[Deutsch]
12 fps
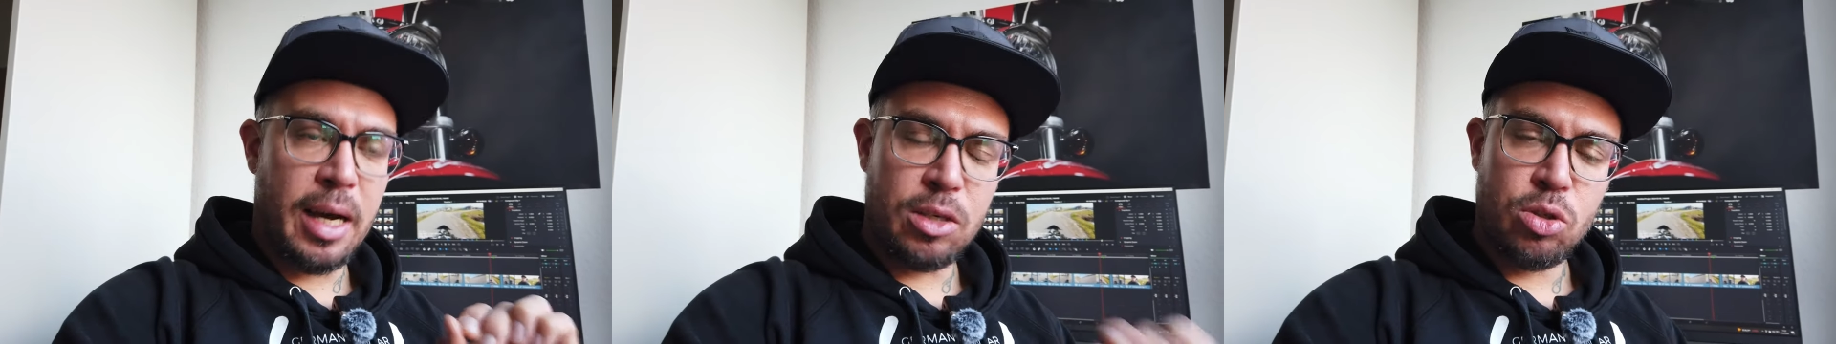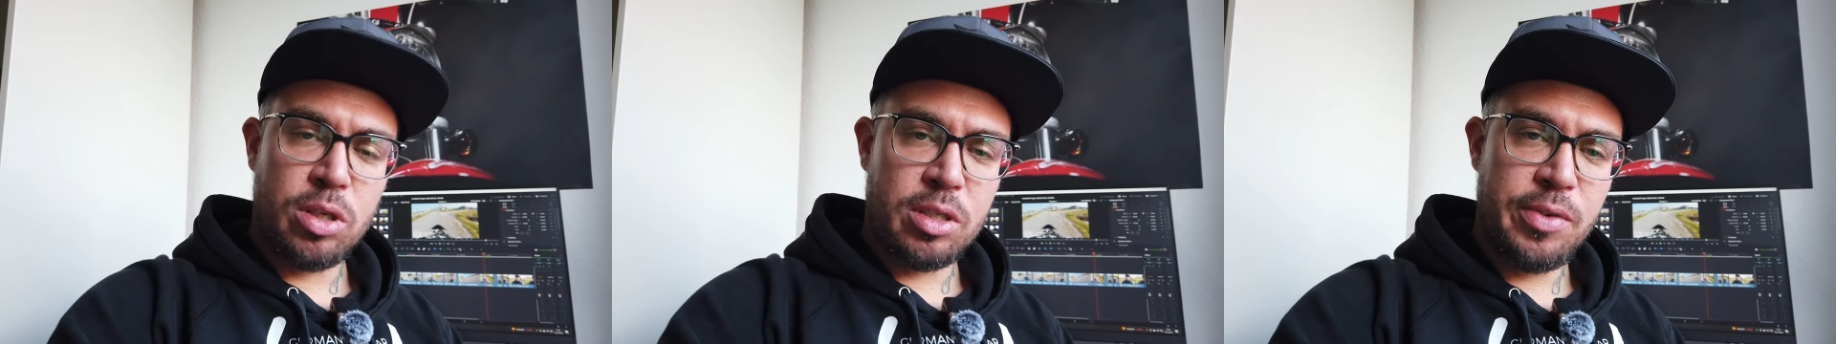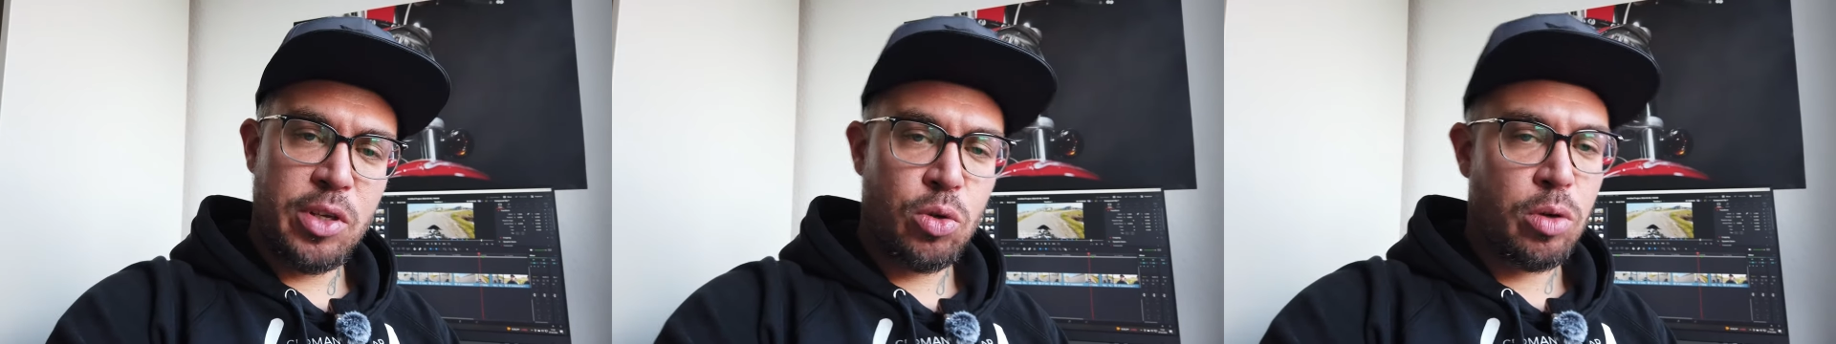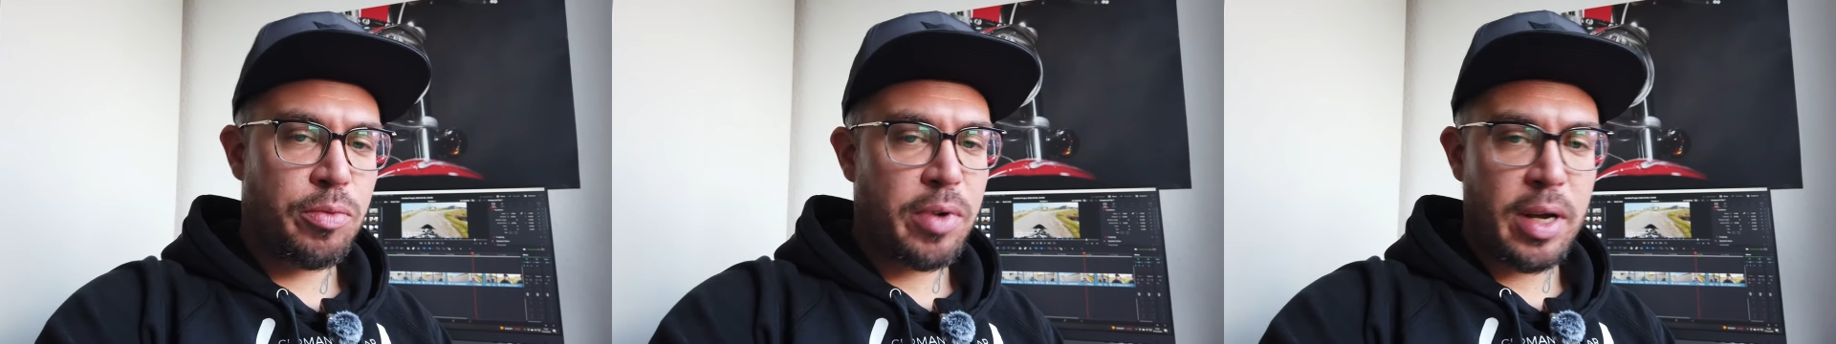Hat euch das
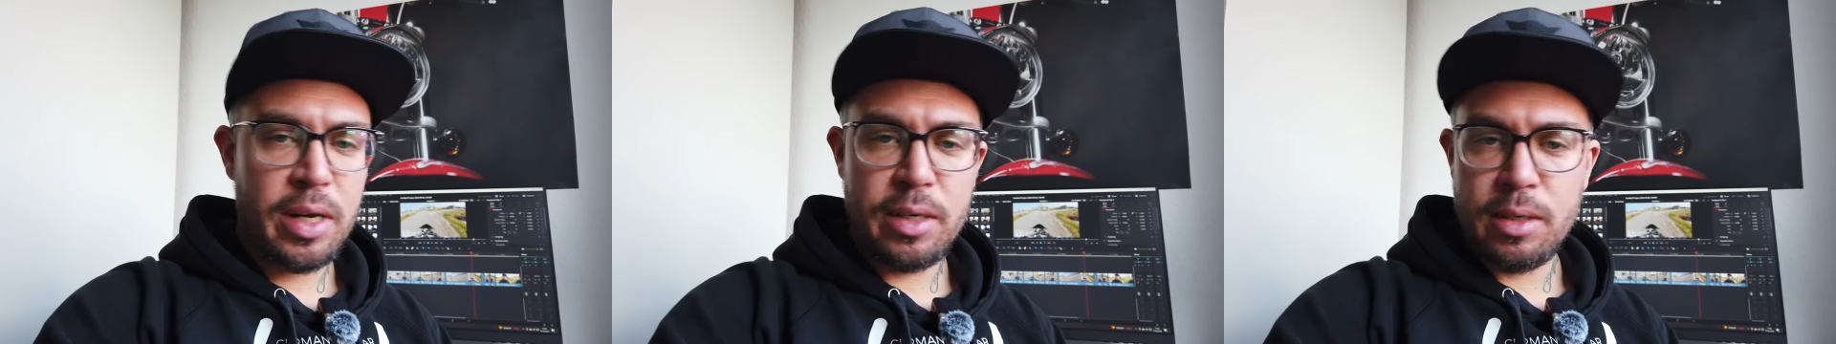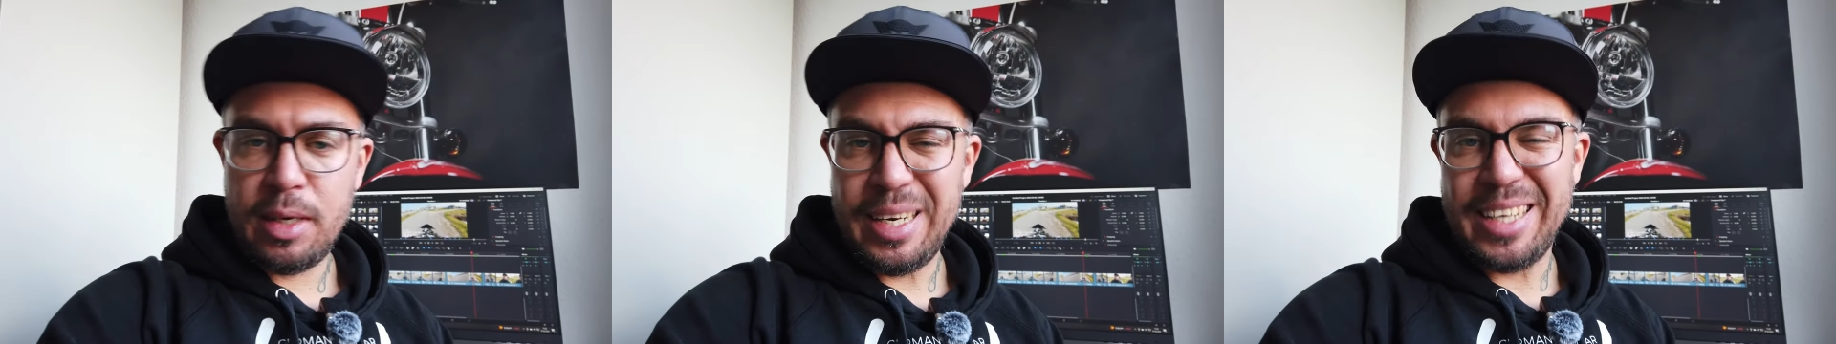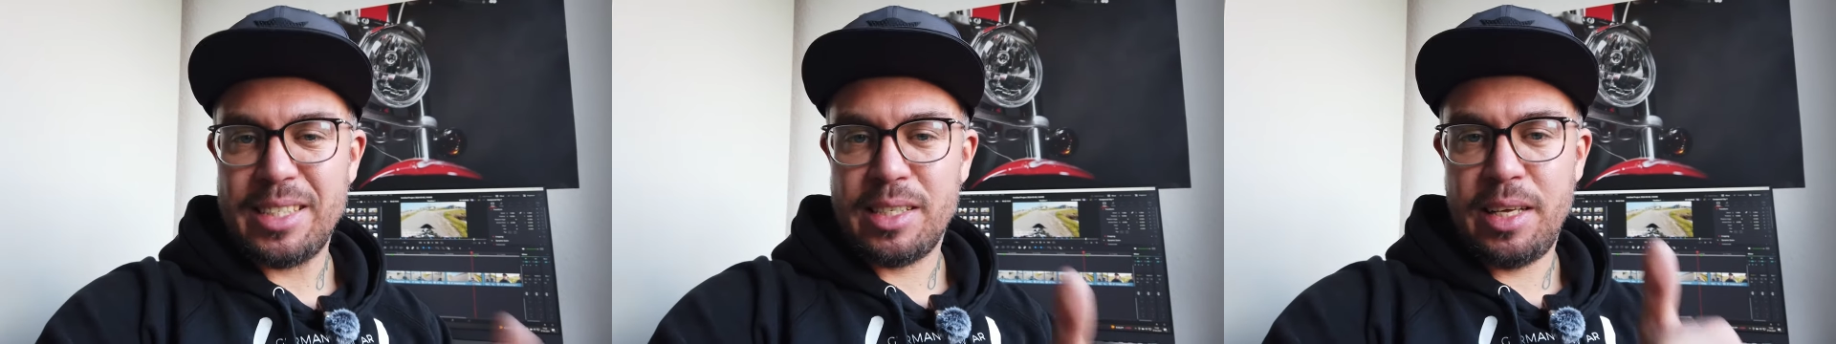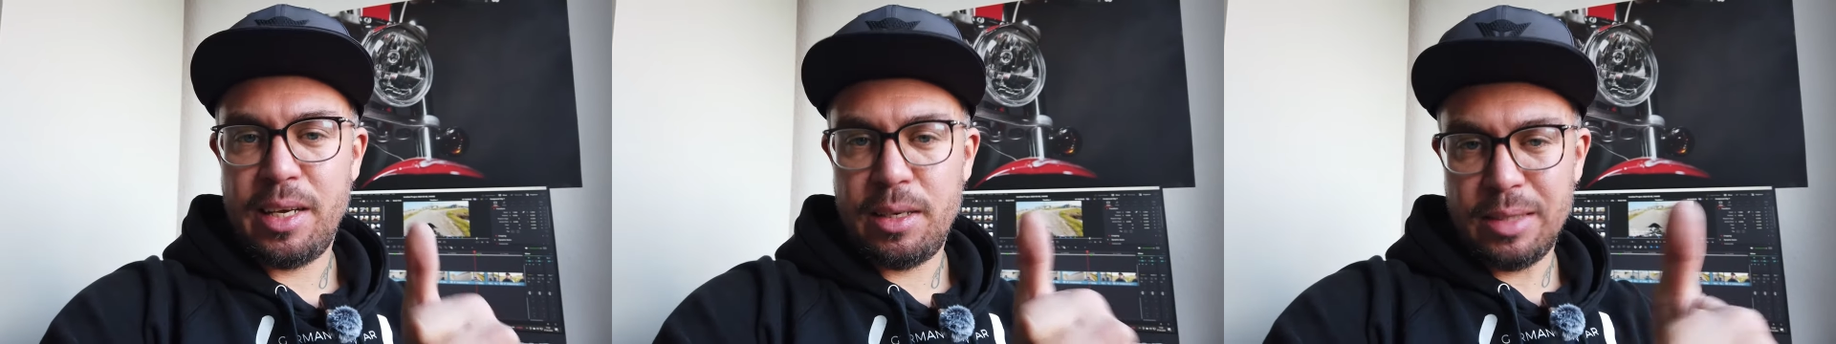Video gefallen?
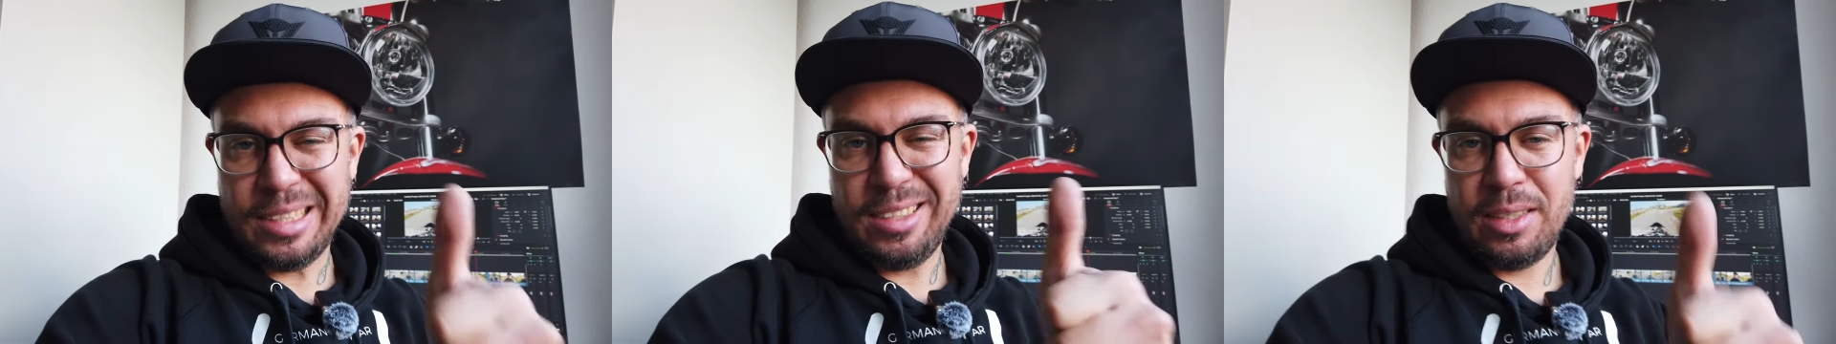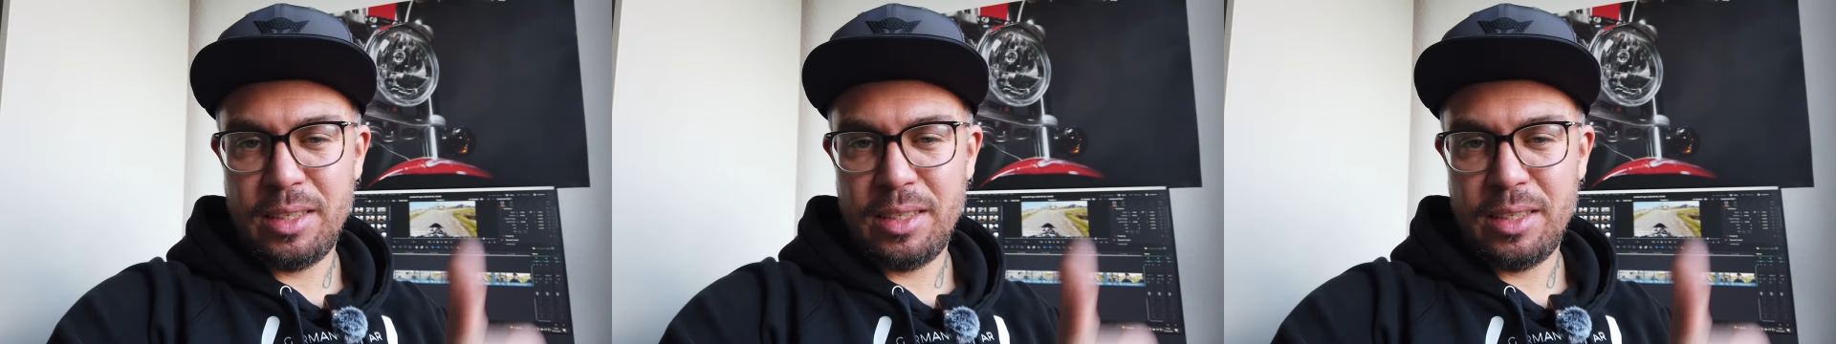Lasst gern